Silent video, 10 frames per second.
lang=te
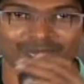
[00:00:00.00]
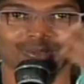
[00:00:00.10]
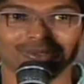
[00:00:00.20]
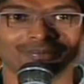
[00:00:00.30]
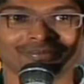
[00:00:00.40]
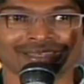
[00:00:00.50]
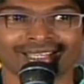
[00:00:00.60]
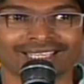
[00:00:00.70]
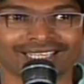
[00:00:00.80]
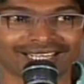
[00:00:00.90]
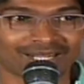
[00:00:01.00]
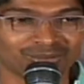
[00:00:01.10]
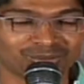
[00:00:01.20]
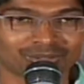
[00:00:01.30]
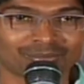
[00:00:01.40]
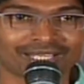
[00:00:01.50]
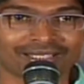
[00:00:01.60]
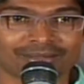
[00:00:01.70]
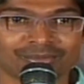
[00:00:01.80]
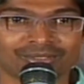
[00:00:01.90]
లో ఇలా నుంచో మీ
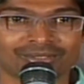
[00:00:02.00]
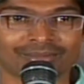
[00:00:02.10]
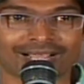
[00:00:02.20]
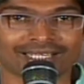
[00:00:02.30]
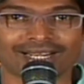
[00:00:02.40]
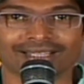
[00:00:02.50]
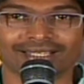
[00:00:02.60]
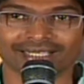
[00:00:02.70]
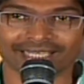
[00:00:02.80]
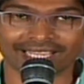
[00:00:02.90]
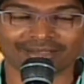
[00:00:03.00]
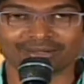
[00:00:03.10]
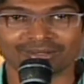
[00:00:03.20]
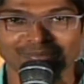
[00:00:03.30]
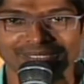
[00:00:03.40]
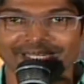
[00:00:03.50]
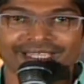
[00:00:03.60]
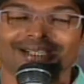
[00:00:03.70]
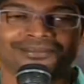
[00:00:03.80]
అందరి ముందు మాట్లాడుతుంటే కేవలం మీడియా